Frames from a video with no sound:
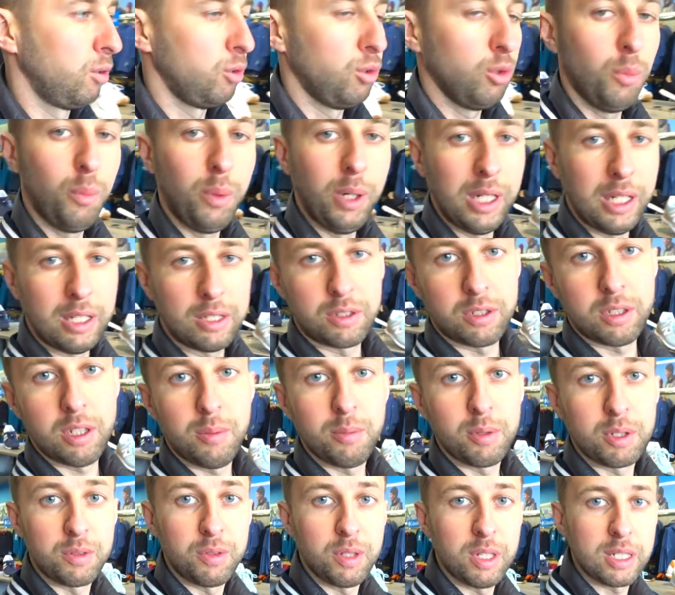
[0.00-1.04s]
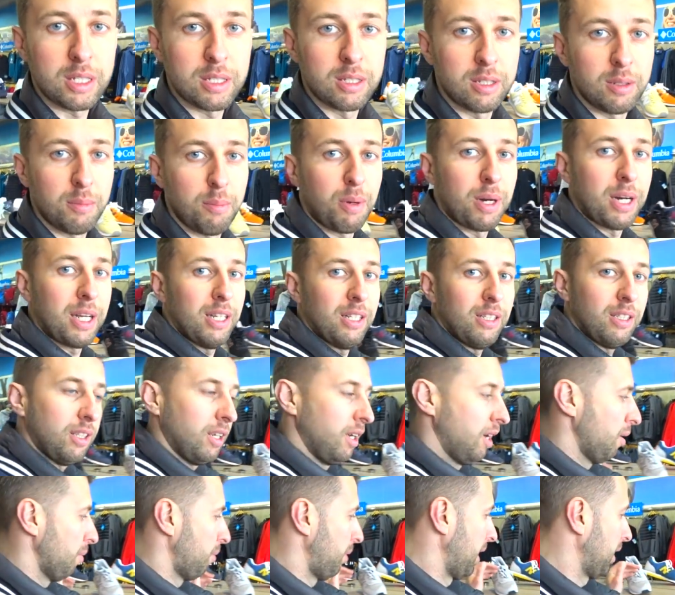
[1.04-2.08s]
New Balance всем известный бренд,
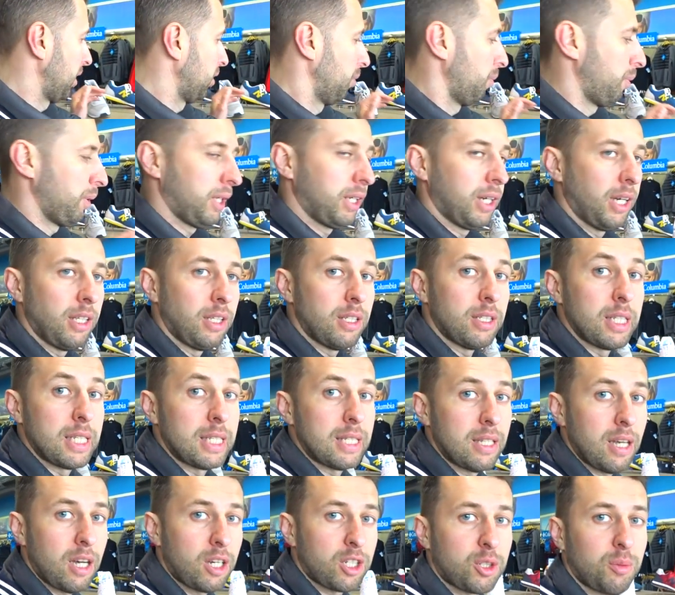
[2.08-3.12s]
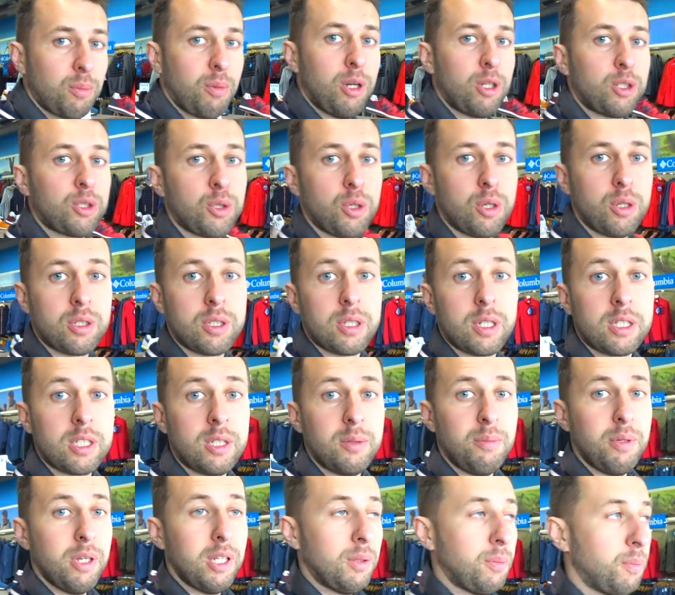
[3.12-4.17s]
поэтому приходите, здесь также большой
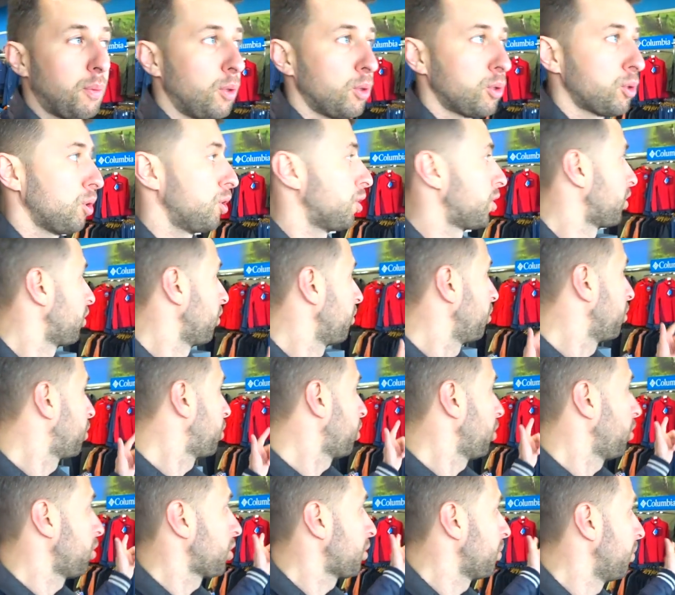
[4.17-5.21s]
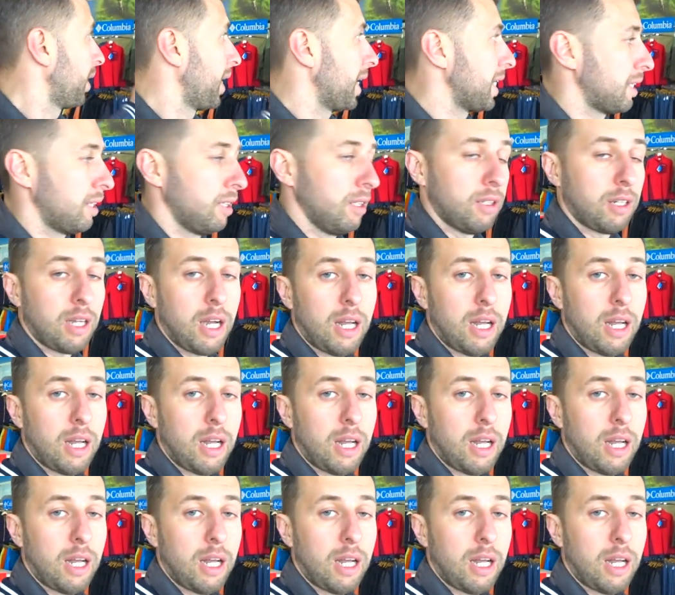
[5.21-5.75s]
ассортимент, плюс он совмещен с магазином